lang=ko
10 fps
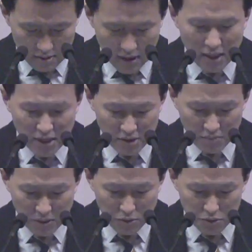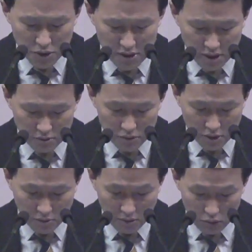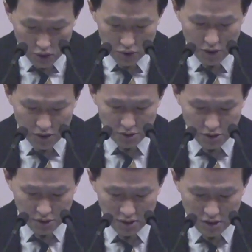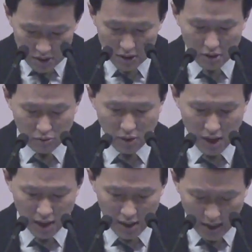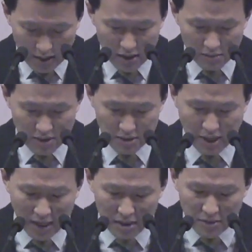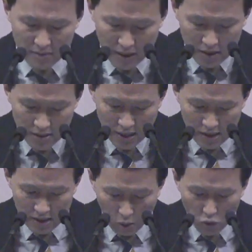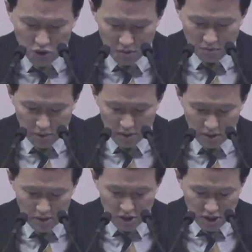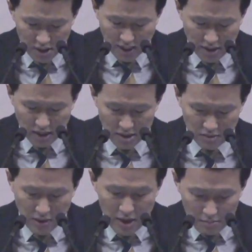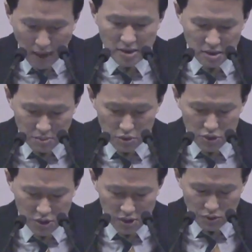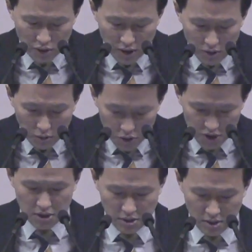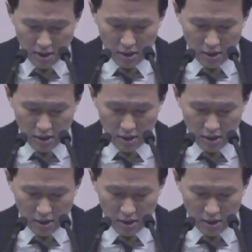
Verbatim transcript: 얘기하기 전에 베드로후서 1장 10절에 보니까 우리 주 예수 그리스도의 능력과 강림하신 강림이라는 말은 이 오심 친히 나타나심 말씀이 육신이 해서 우리 가운데 오신을